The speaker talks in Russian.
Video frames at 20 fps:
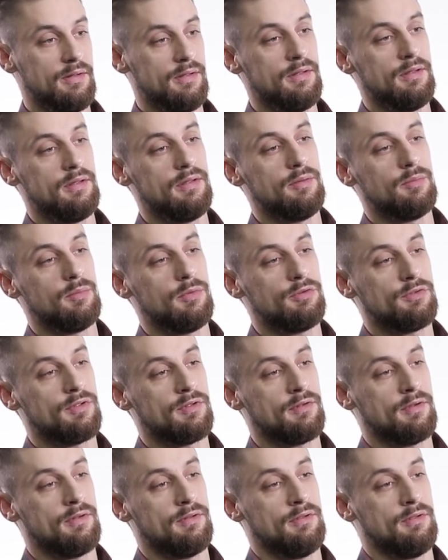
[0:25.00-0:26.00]
И
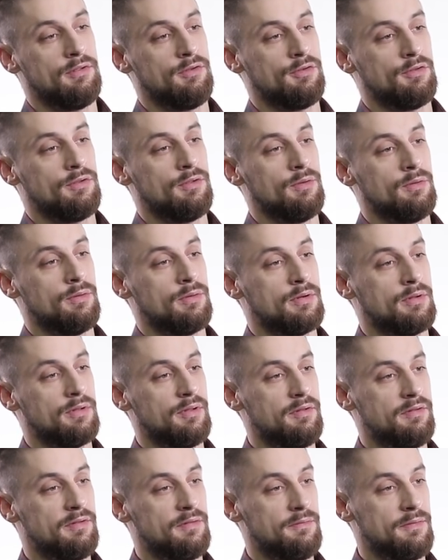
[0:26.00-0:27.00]
можно сказать, что
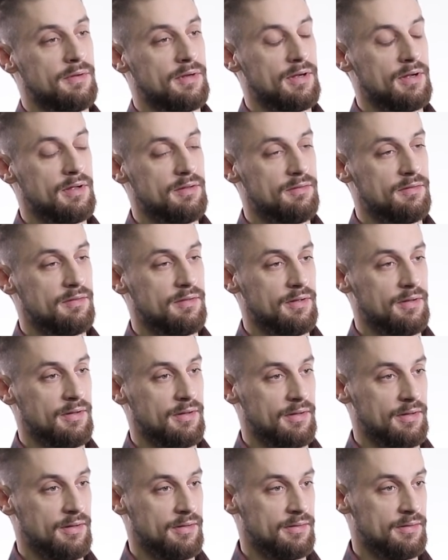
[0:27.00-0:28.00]

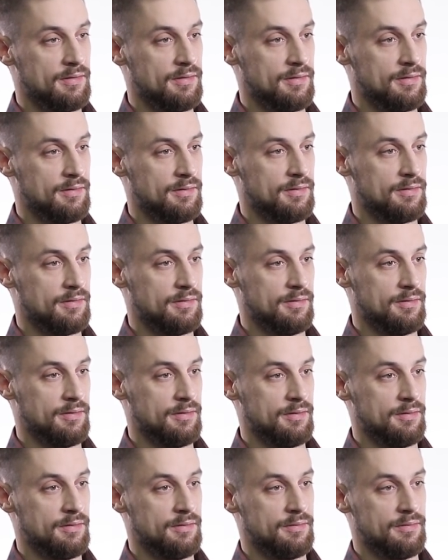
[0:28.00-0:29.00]
классификация — это
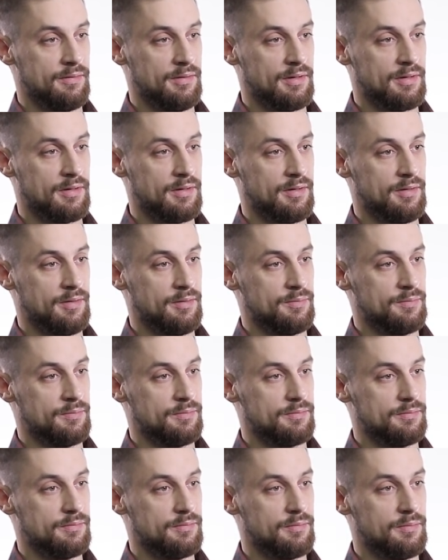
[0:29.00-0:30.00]
э, некое
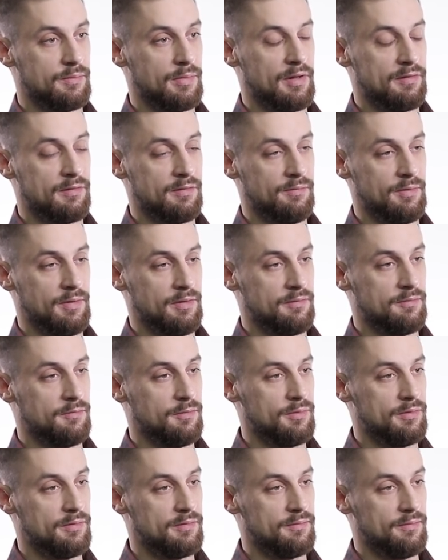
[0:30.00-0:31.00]
базовое
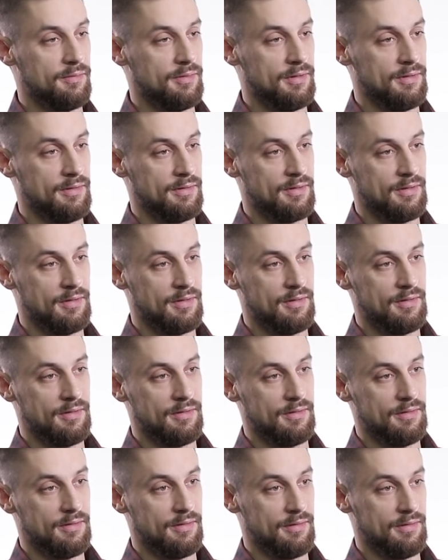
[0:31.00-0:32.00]
свойство
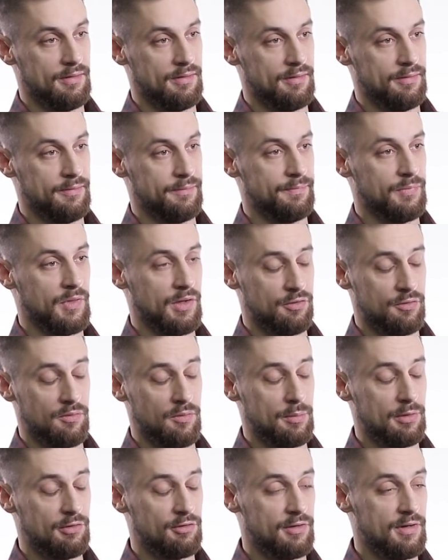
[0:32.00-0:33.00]
э,
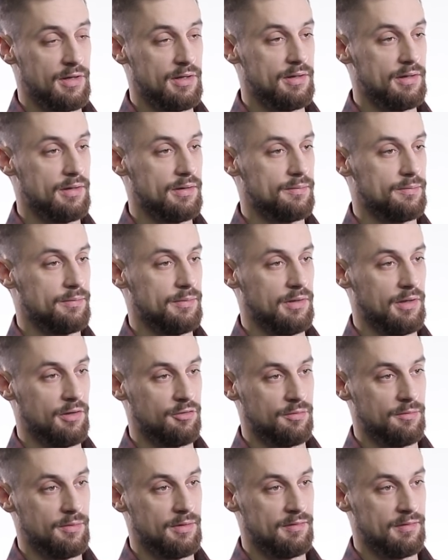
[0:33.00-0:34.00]
нашего мышления и
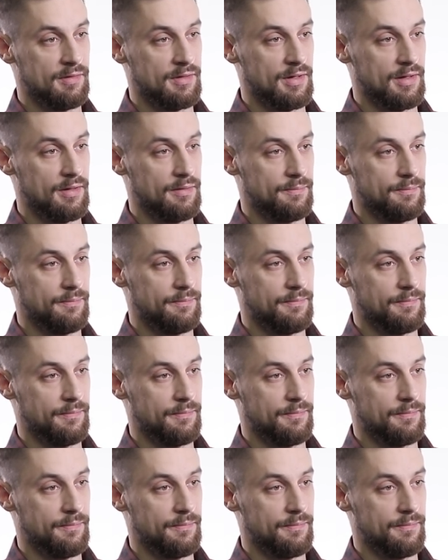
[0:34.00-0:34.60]
нашего языка.